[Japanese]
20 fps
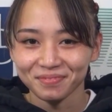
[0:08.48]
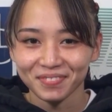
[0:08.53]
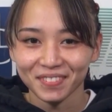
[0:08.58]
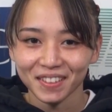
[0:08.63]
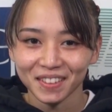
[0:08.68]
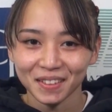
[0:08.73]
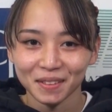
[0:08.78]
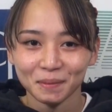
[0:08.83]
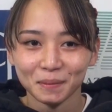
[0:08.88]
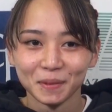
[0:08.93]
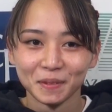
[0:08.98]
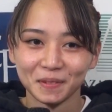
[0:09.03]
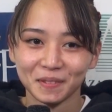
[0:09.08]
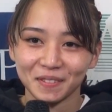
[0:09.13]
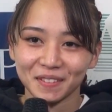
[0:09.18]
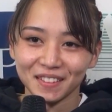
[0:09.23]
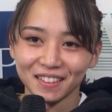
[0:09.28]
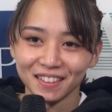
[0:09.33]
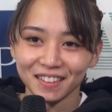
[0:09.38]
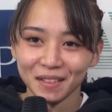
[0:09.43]
なんか
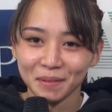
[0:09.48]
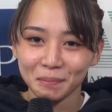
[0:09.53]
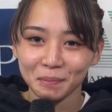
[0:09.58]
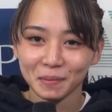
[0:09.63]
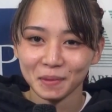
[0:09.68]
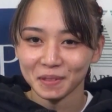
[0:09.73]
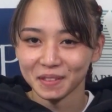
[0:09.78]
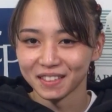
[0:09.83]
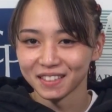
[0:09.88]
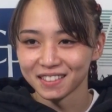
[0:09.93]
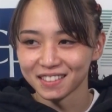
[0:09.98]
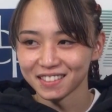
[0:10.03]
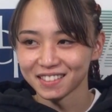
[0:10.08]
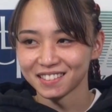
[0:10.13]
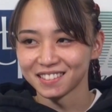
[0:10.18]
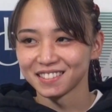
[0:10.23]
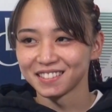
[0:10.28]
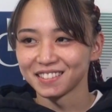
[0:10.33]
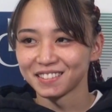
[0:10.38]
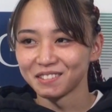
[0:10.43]
もう何もでき
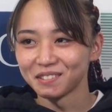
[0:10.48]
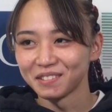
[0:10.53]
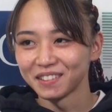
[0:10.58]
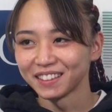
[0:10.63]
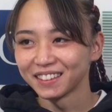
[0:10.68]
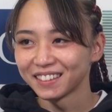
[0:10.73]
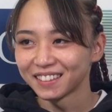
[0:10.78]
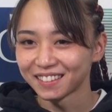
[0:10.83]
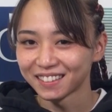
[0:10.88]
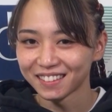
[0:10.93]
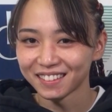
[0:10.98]
ずに終わっ